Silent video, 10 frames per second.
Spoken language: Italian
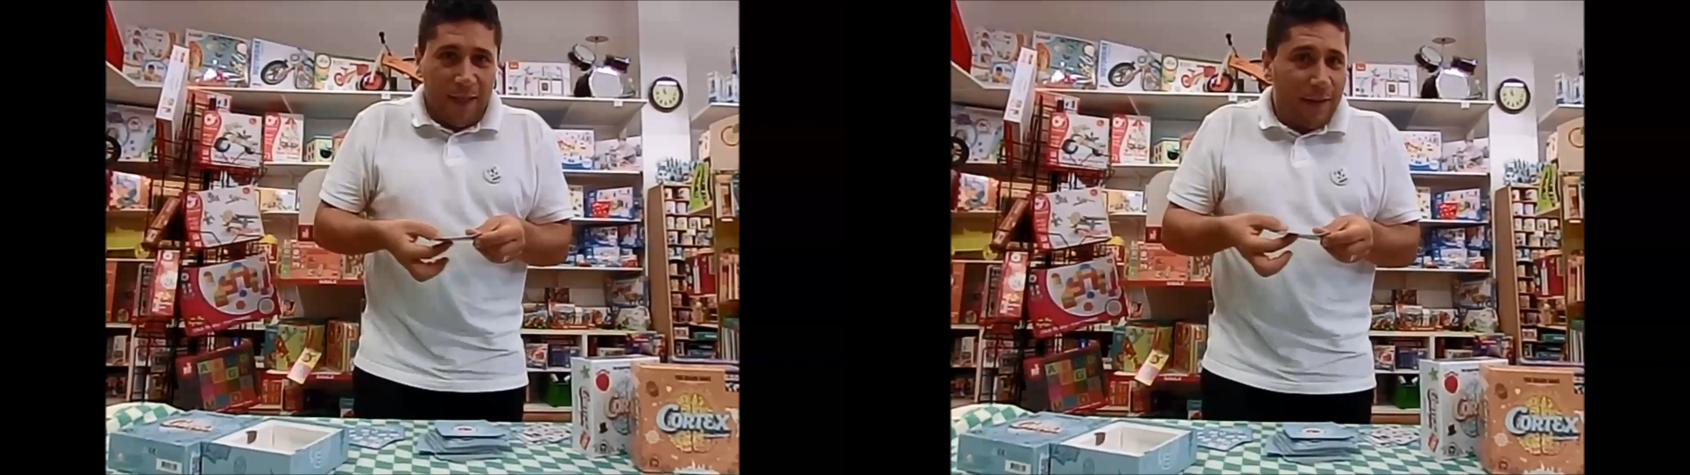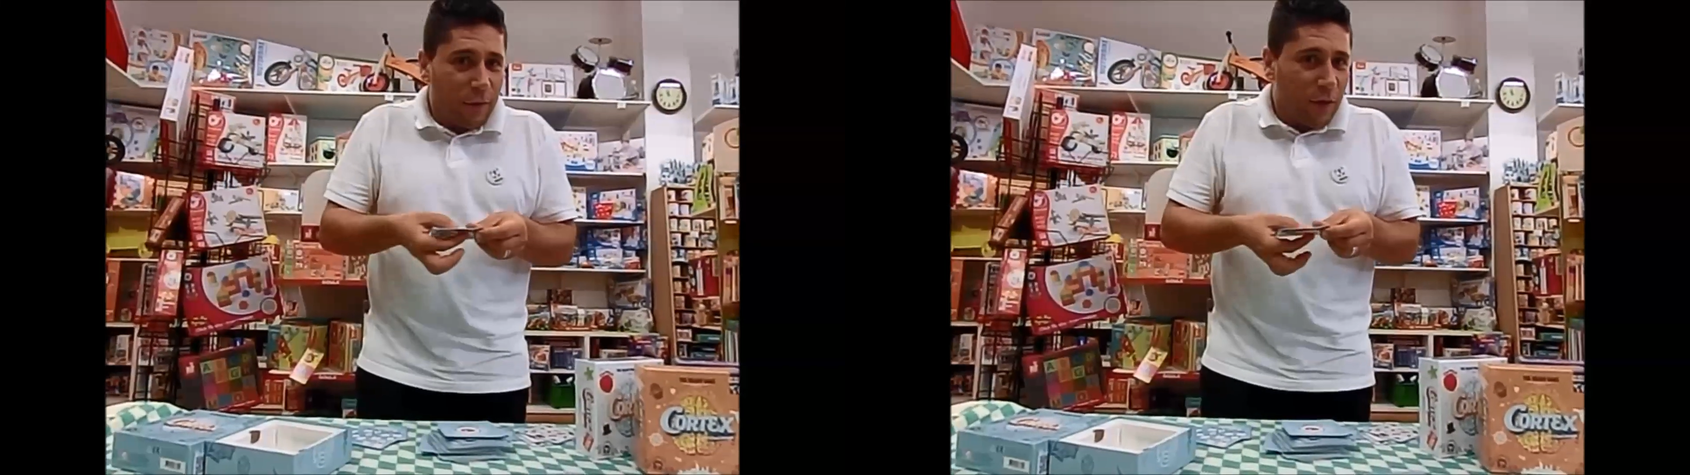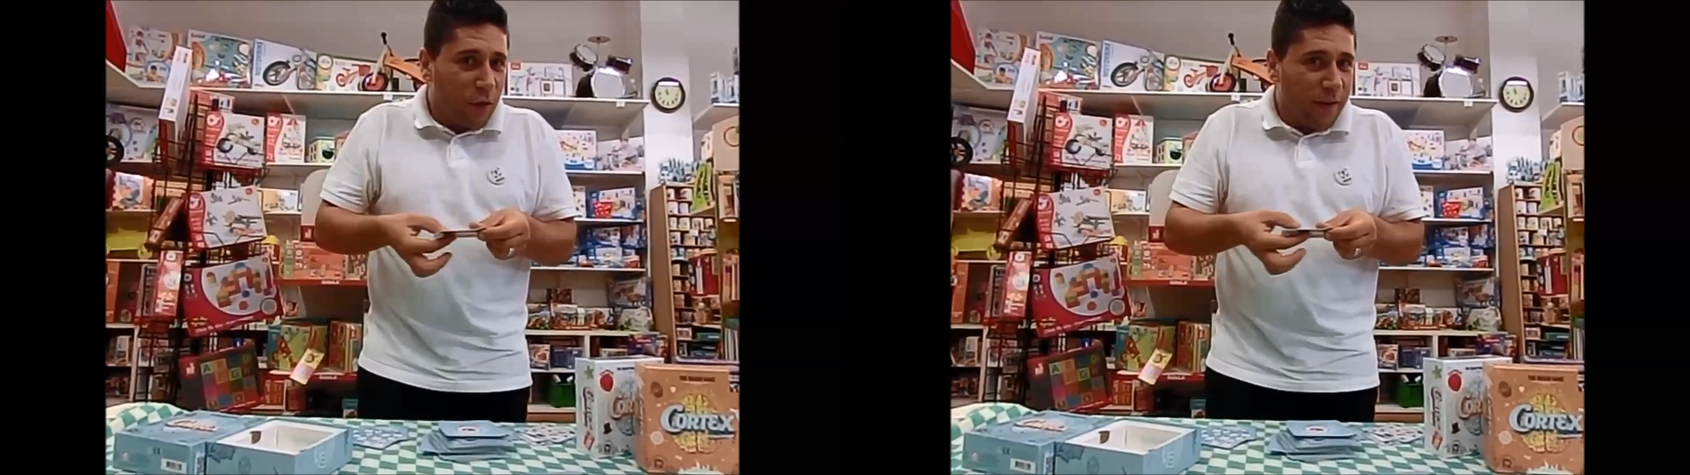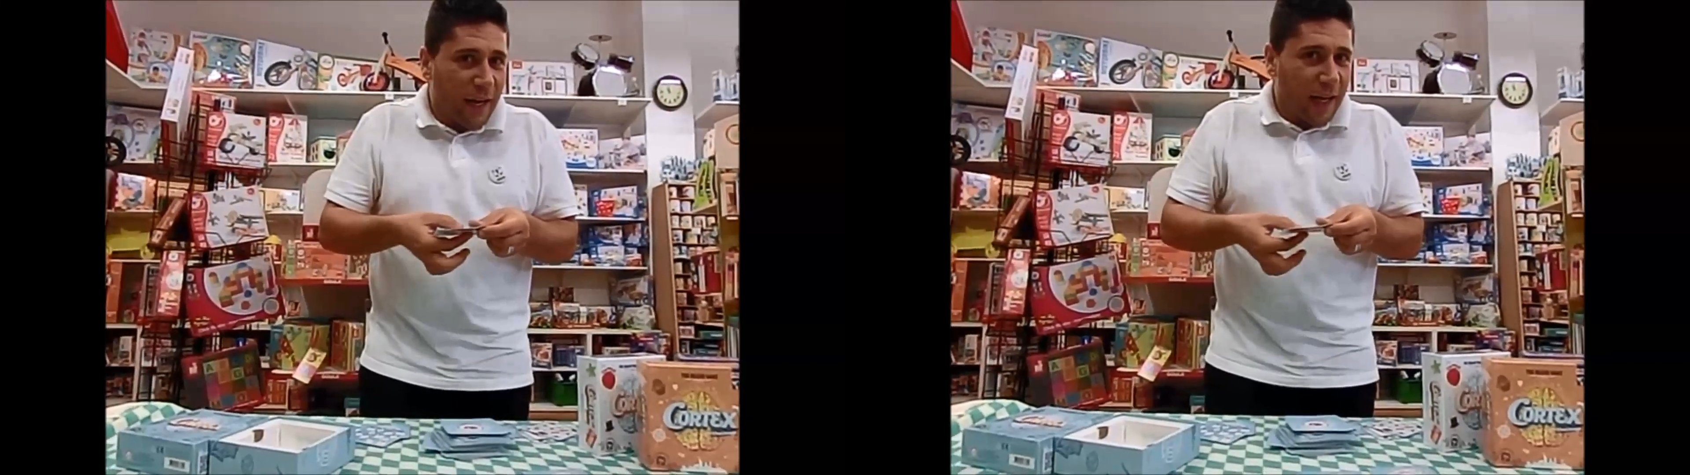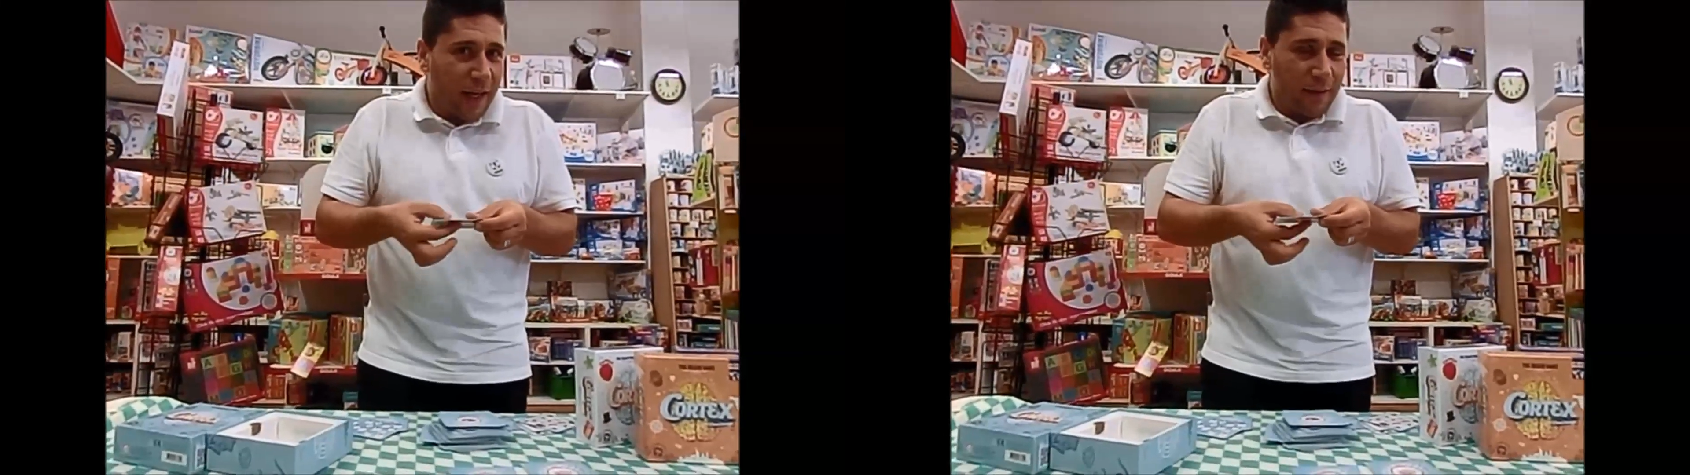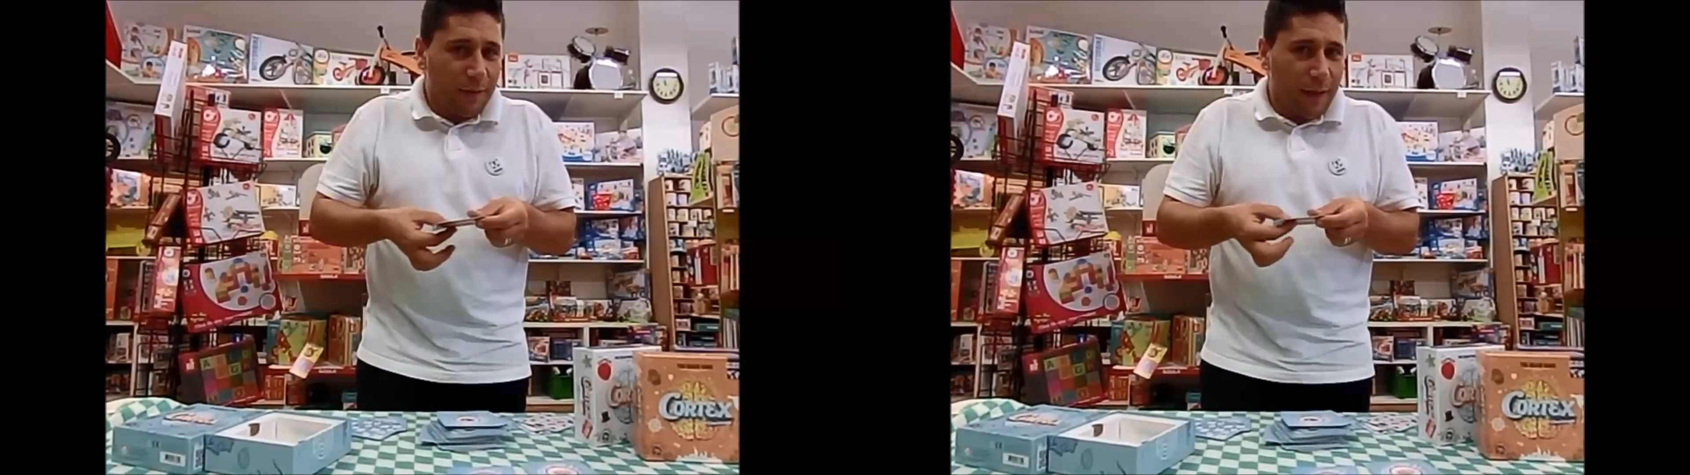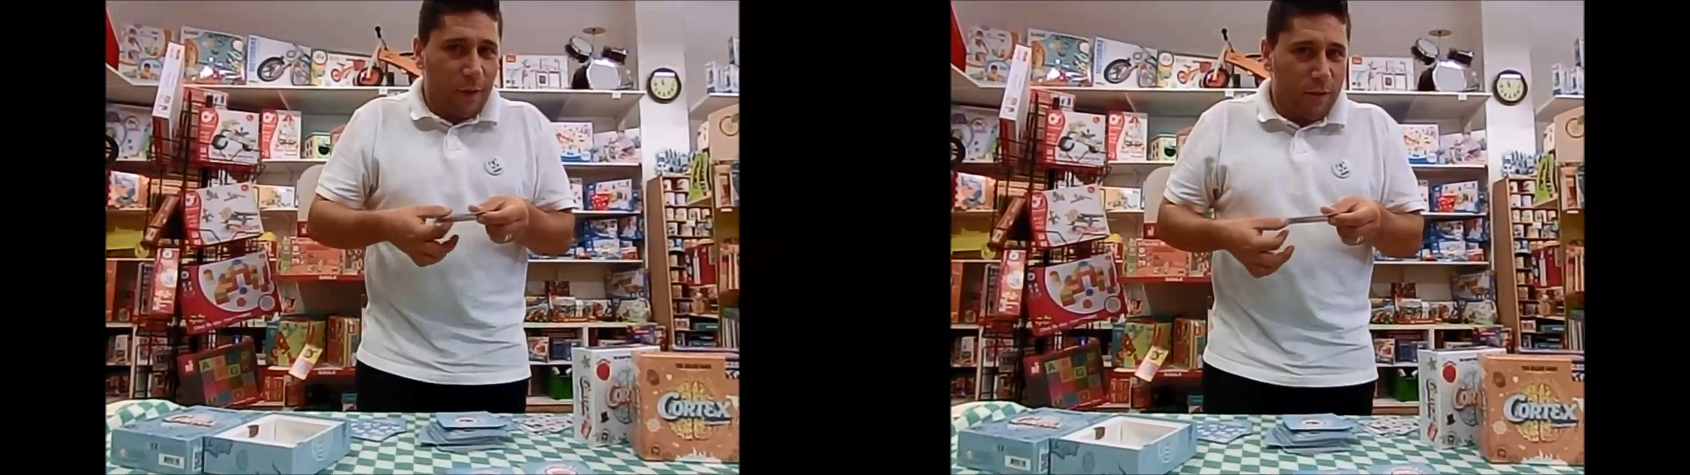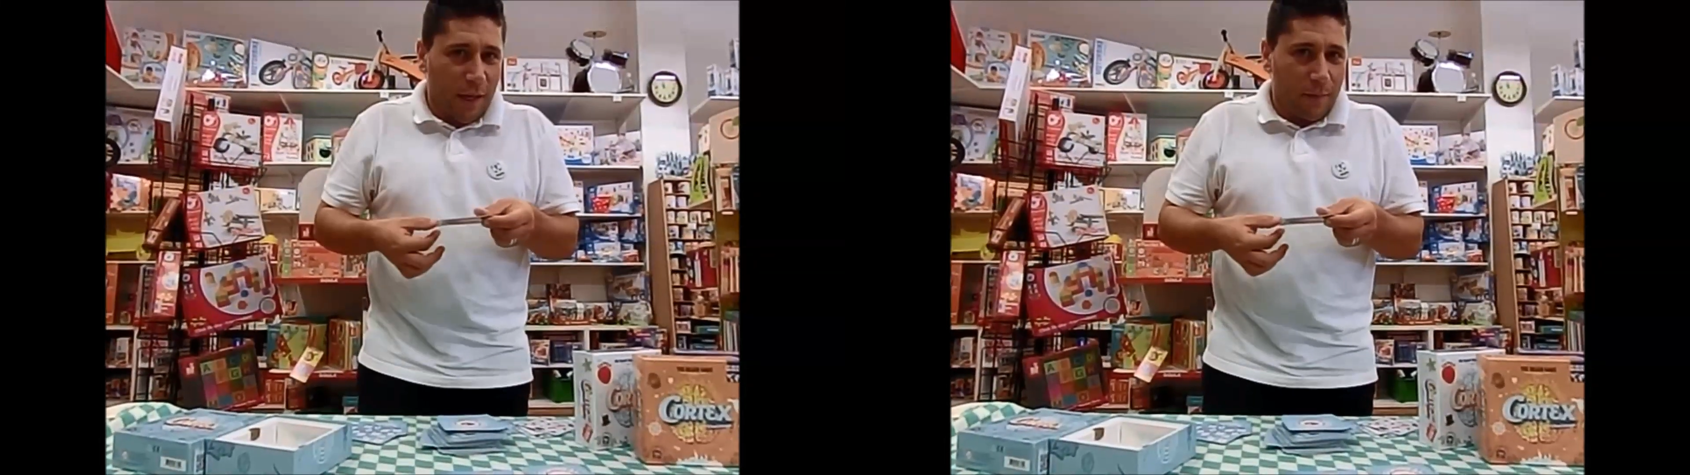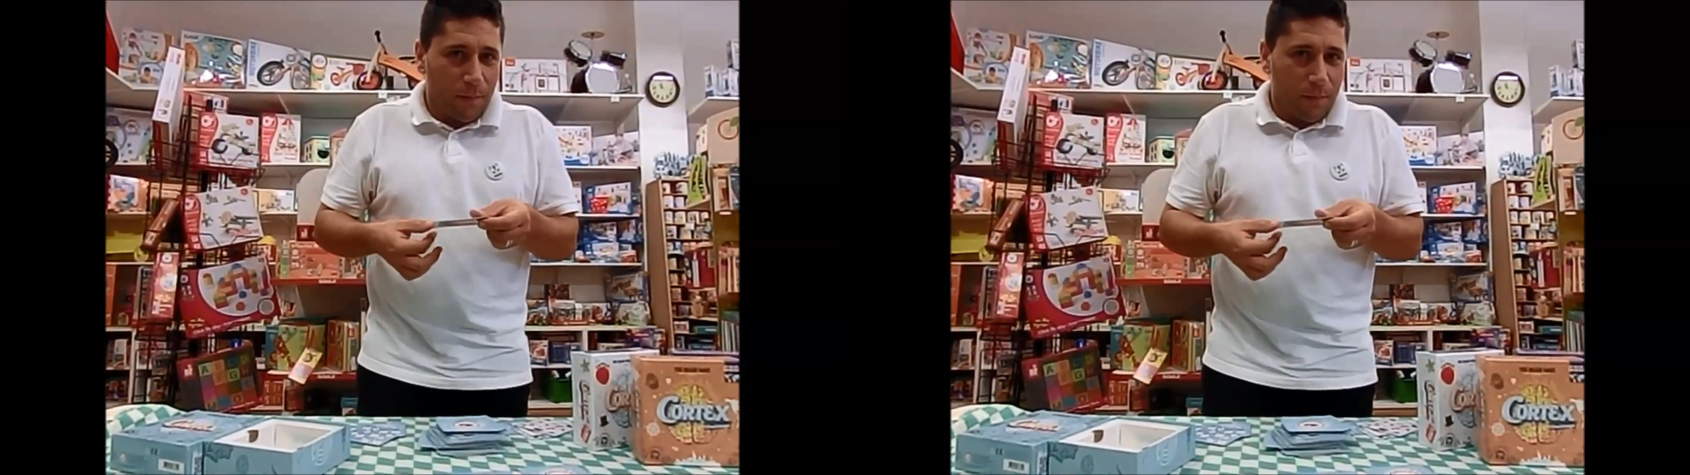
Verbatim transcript: devono indovinare che cos'è.